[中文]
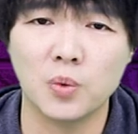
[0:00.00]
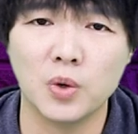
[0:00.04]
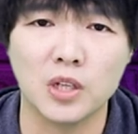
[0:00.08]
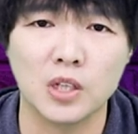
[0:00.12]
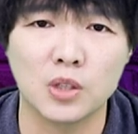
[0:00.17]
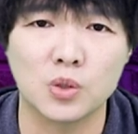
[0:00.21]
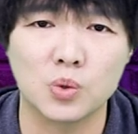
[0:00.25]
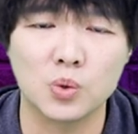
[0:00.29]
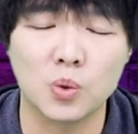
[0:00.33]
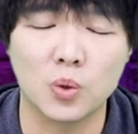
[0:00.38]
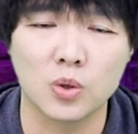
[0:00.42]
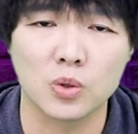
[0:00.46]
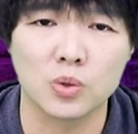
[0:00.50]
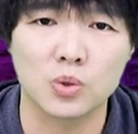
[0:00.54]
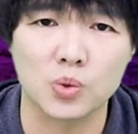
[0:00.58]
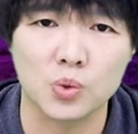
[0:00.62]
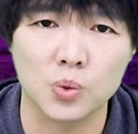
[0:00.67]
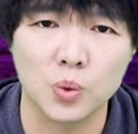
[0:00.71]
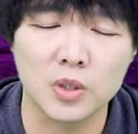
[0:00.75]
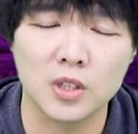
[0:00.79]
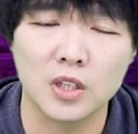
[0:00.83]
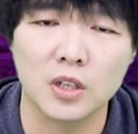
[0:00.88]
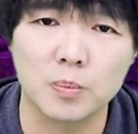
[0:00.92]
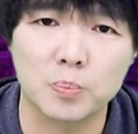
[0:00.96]
为你做
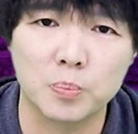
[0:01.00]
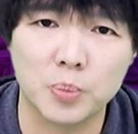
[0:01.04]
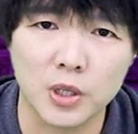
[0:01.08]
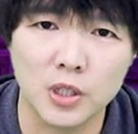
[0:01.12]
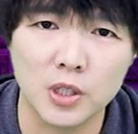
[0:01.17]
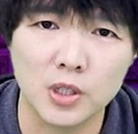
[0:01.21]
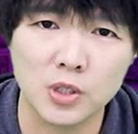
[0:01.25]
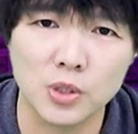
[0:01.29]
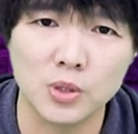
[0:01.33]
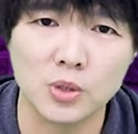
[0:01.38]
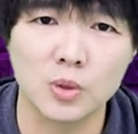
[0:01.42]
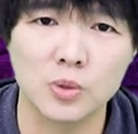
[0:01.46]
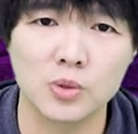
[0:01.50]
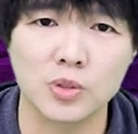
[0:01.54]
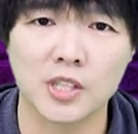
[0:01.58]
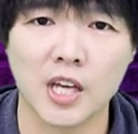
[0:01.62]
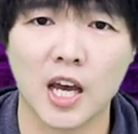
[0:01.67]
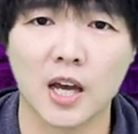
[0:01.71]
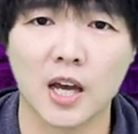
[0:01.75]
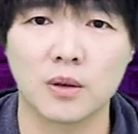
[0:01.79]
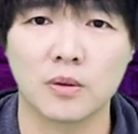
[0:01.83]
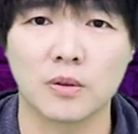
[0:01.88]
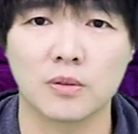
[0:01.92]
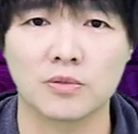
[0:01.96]
所谓的 personal
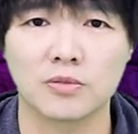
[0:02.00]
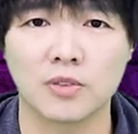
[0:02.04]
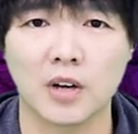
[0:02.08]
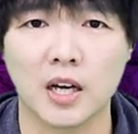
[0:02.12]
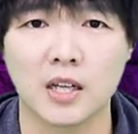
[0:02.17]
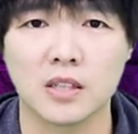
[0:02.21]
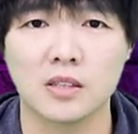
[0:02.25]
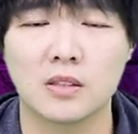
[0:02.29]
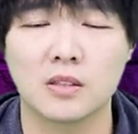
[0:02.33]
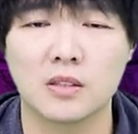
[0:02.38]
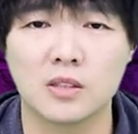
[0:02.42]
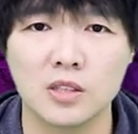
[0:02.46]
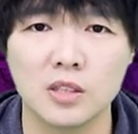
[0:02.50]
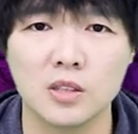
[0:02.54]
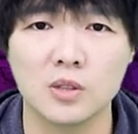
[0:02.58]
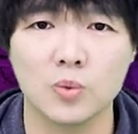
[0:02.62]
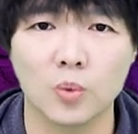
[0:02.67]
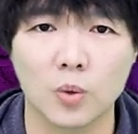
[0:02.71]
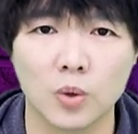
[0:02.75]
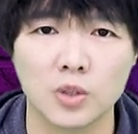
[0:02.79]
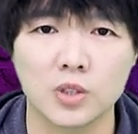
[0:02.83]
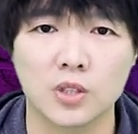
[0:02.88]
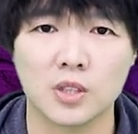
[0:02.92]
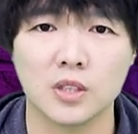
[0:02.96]
sacrifice，自
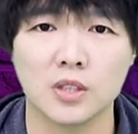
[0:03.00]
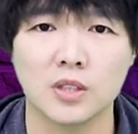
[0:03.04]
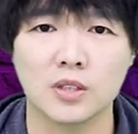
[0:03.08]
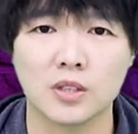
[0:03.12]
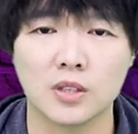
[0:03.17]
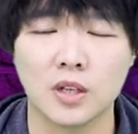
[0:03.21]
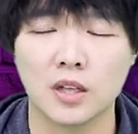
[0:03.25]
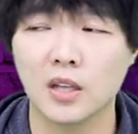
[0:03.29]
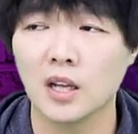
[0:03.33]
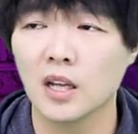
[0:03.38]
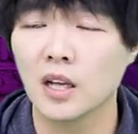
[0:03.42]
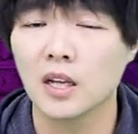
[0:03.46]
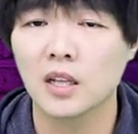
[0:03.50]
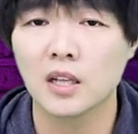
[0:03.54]
我牺牲，